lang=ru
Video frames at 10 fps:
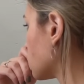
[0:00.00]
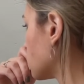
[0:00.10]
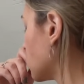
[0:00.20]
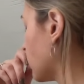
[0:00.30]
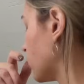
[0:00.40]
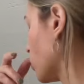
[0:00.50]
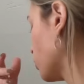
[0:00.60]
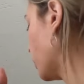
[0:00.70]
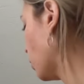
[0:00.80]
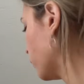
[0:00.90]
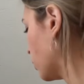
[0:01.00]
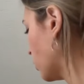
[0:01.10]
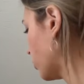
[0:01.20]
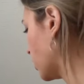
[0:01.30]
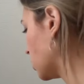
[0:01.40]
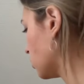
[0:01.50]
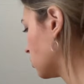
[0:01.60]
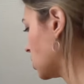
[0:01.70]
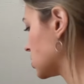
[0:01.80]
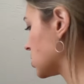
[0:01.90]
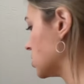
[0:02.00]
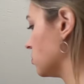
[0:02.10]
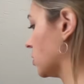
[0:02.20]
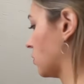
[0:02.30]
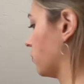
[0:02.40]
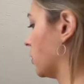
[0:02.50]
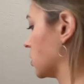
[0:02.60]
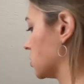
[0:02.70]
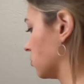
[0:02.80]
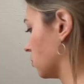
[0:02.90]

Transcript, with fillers: Да, потому что упаковка корма это ну, 30 сантиметров максимум.